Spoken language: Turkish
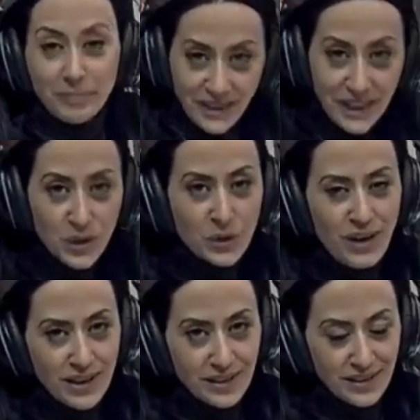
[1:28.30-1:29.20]
Bir de şu
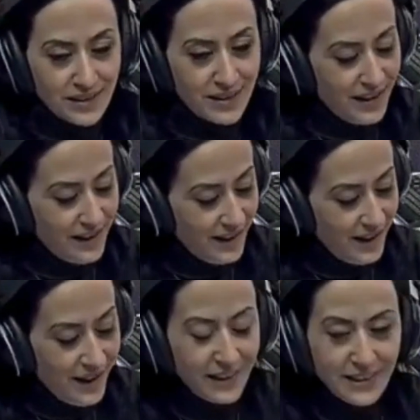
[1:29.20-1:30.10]
var.
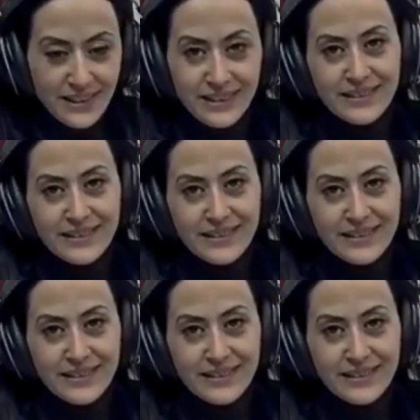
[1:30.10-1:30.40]
Aklın